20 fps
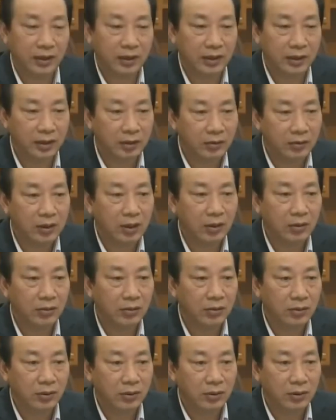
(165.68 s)
là yêu
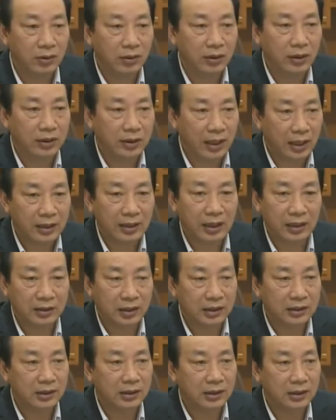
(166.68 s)
cầu là các cái hãng
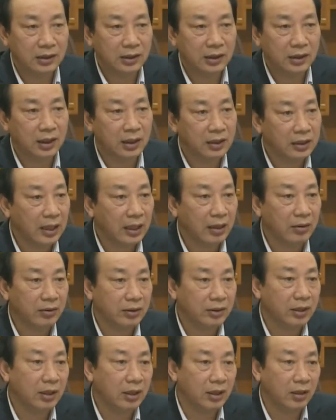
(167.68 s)
taxi thì nâng cao
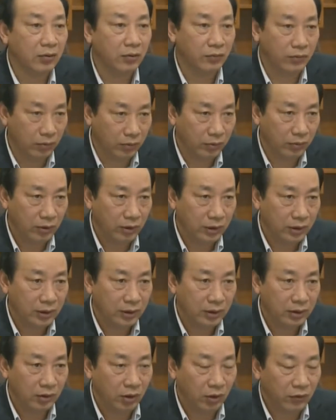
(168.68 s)
cái chất lượng phục vụ.
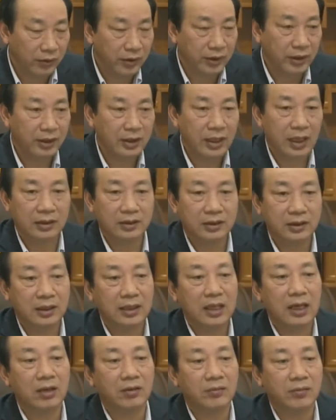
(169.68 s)
Đối với những cái hãng taxi
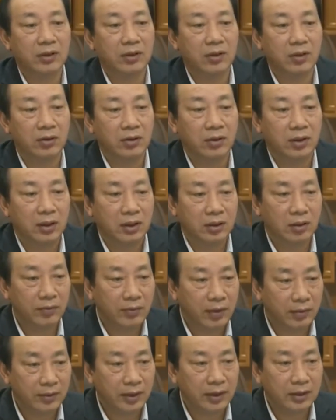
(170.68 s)
nào mà nó
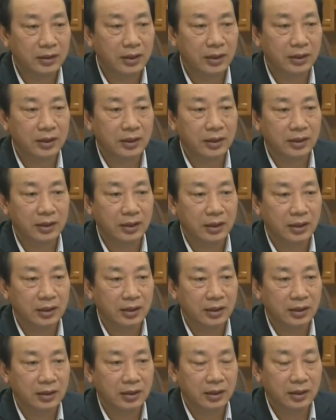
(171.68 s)
không đáp ứng được cái
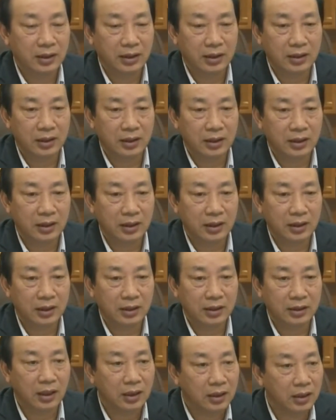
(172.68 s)
cái, cái, cái, cái cái
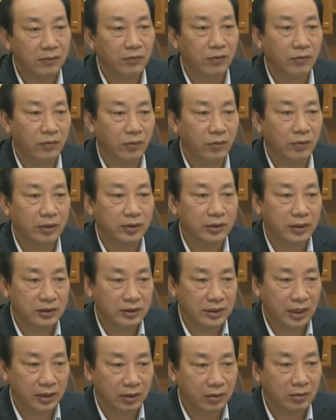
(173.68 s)
chất lượng phục vụ
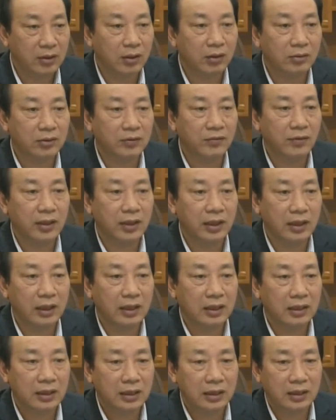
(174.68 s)
thì sẽ yêu cầu như vậy
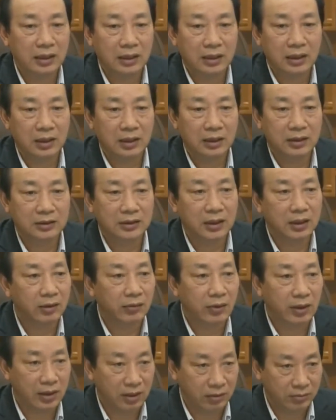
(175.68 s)
là là
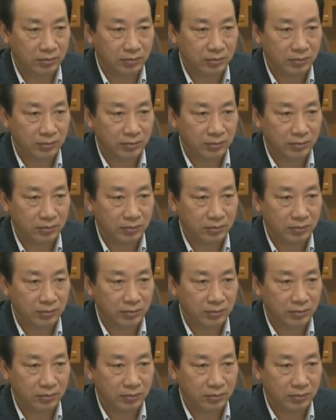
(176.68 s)
dừng hoạt động.